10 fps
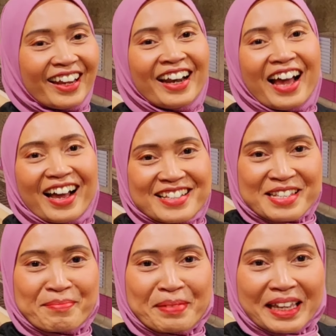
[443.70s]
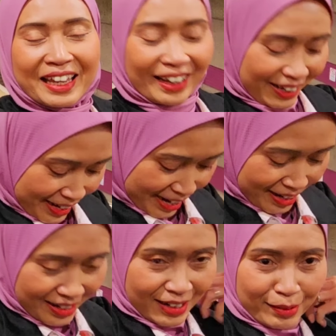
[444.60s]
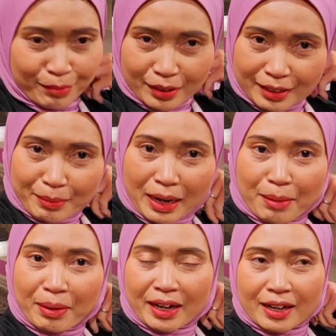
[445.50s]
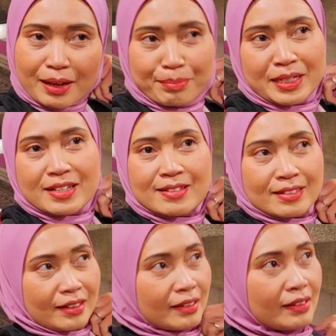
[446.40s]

Enak, sepi ya. Kemana-mana nggak berisik.